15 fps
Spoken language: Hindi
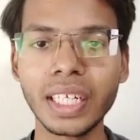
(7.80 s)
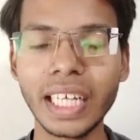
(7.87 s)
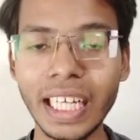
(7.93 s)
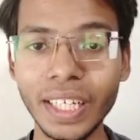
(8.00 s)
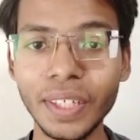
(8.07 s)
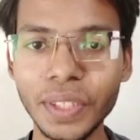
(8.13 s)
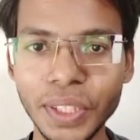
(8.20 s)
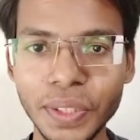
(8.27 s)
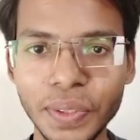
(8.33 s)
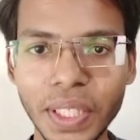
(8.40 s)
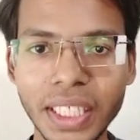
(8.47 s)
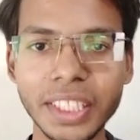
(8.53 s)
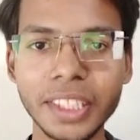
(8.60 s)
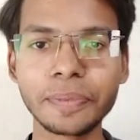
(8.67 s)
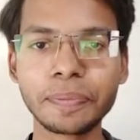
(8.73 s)
हेलो
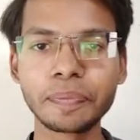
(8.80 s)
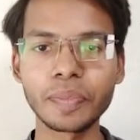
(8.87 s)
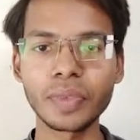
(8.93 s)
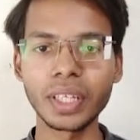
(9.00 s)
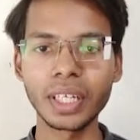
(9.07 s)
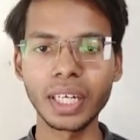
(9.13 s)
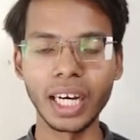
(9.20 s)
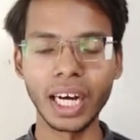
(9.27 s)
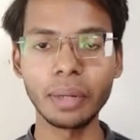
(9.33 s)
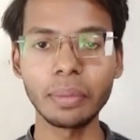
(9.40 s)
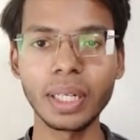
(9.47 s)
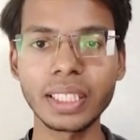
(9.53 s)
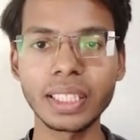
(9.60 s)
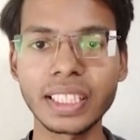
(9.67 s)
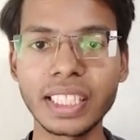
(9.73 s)
स्टूडेंट्स हम
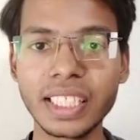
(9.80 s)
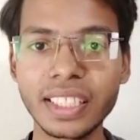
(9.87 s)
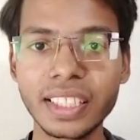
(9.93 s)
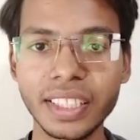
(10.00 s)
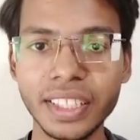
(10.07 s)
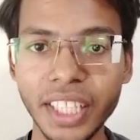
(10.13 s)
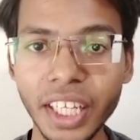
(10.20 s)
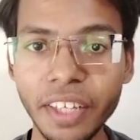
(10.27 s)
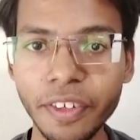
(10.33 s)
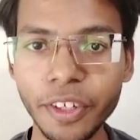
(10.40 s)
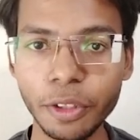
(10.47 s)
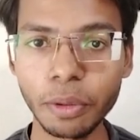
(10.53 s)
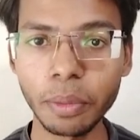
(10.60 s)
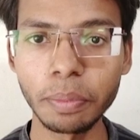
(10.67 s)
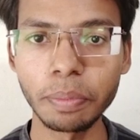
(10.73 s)
आज की इस नई
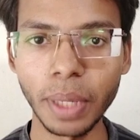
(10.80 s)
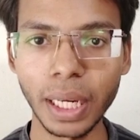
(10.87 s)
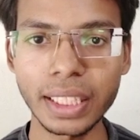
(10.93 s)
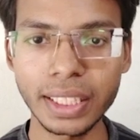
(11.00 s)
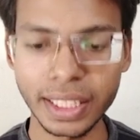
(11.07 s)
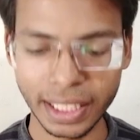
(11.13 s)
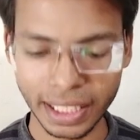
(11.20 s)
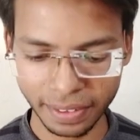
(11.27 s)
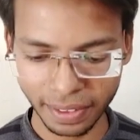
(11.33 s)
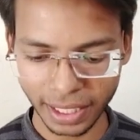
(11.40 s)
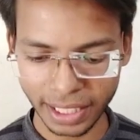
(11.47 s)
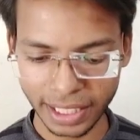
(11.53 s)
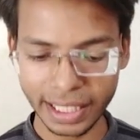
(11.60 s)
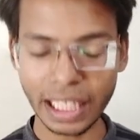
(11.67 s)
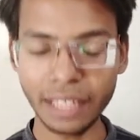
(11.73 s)
वीडियो में बात करने
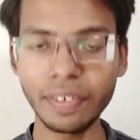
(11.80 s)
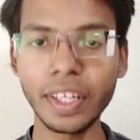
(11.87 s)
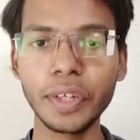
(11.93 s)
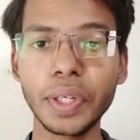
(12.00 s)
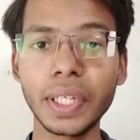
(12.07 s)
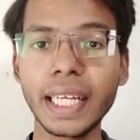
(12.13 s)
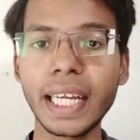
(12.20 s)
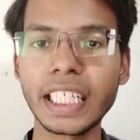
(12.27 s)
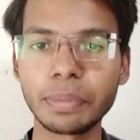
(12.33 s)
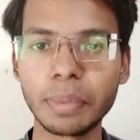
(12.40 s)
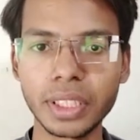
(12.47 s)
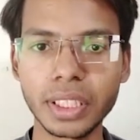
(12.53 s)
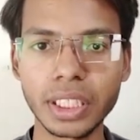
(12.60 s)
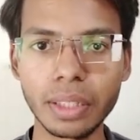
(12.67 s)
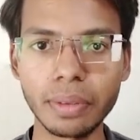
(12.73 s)
वाले हैं इवेल्यूटिंग
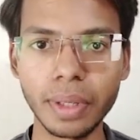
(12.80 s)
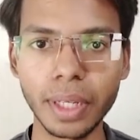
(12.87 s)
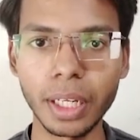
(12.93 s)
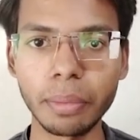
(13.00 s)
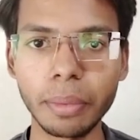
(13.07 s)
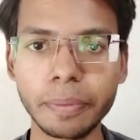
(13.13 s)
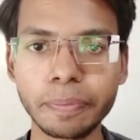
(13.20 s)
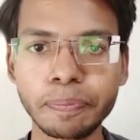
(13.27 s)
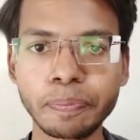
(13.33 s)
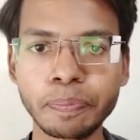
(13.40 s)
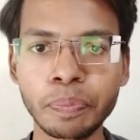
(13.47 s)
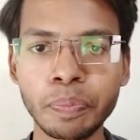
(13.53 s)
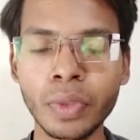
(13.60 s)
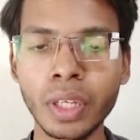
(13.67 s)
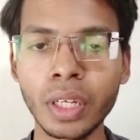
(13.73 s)
एक्सप्रेशन के बारे में
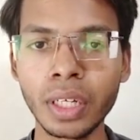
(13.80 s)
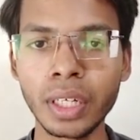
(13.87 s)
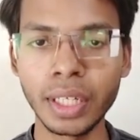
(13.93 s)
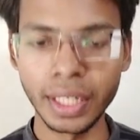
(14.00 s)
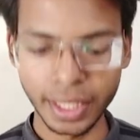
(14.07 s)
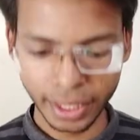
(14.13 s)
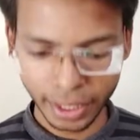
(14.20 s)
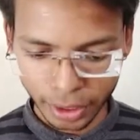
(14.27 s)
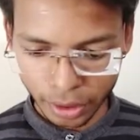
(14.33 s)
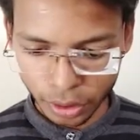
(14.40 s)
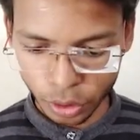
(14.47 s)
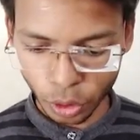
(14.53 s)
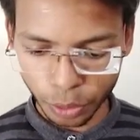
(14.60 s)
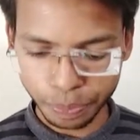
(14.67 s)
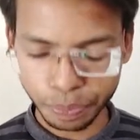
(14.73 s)

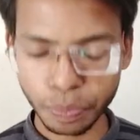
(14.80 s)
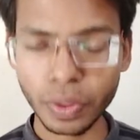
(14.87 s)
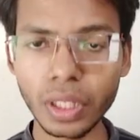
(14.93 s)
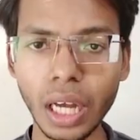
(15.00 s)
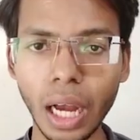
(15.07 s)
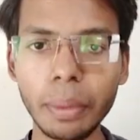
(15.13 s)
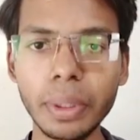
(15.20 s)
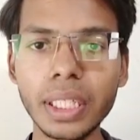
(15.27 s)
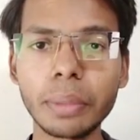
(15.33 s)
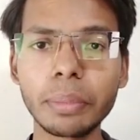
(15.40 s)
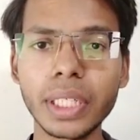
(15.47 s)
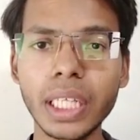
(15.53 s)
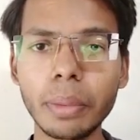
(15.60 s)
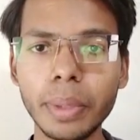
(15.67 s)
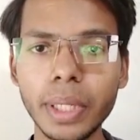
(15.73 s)
सो so, अभी तक
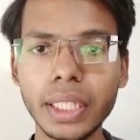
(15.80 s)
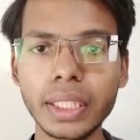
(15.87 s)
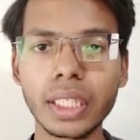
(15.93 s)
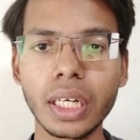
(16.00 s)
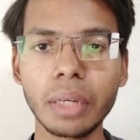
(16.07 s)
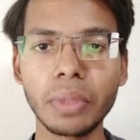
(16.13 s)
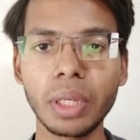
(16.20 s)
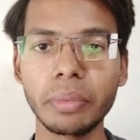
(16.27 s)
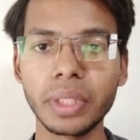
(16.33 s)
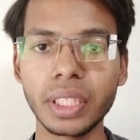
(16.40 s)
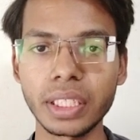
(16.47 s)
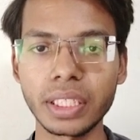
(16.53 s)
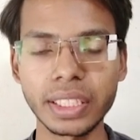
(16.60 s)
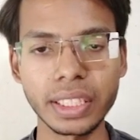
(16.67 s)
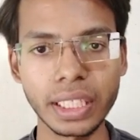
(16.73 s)
हमने क्या पढ़ा है हमने अभी
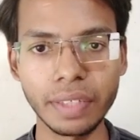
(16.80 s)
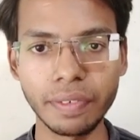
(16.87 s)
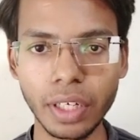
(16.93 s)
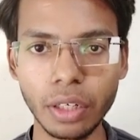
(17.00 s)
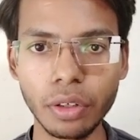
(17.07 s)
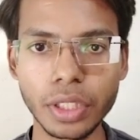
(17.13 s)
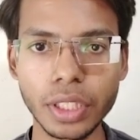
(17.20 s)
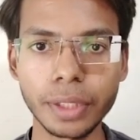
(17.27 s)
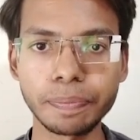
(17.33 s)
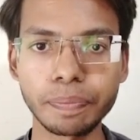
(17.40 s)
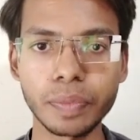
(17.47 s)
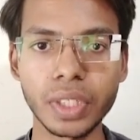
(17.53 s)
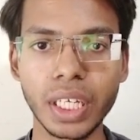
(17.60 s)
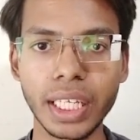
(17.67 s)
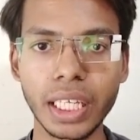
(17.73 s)
तक इवेल्यूएशन
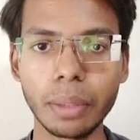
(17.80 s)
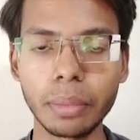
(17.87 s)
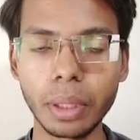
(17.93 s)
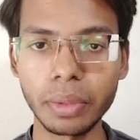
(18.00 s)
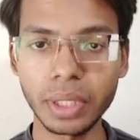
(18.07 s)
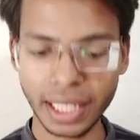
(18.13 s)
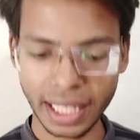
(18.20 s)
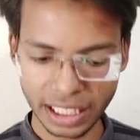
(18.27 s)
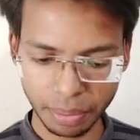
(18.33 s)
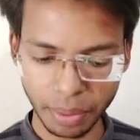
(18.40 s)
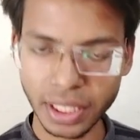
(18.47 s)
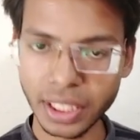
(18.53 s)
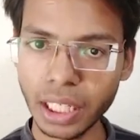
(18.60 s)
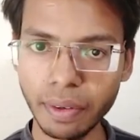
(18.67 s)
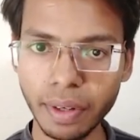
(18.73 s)
यानी कि हमने अभी तक
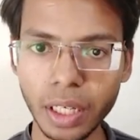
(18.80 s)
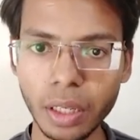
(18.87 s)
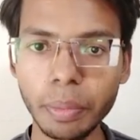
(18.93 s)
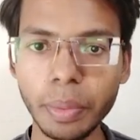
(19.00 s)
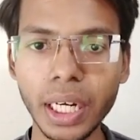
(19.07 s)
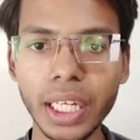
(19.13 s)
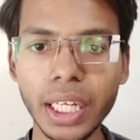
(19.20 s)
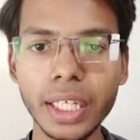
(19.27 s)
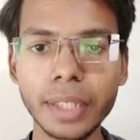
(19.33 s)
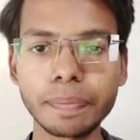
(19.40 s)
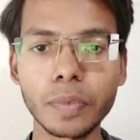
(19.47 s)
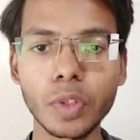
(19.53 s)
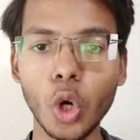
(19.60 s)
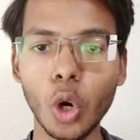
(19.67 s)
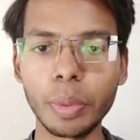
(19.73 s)
एक्सप्रेशन के बारे में पढ़ लिया
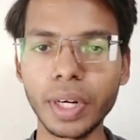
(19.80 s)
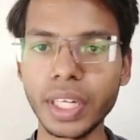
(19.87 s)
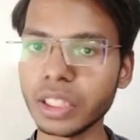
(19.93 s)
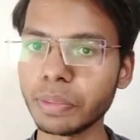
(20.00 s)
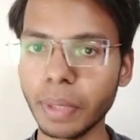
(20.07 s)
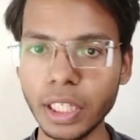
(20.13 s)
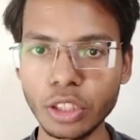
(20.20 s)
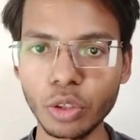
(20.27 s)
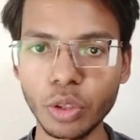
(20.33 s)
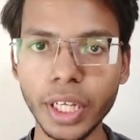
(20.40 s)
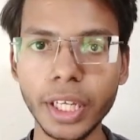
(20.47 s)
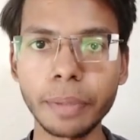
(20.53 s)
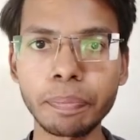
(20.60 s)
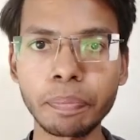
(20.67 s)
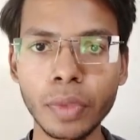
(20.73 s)
ऑपरेटर्स पढ़ चुके
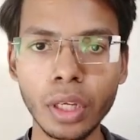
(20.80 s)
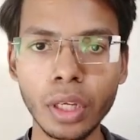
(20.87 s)
हैं हम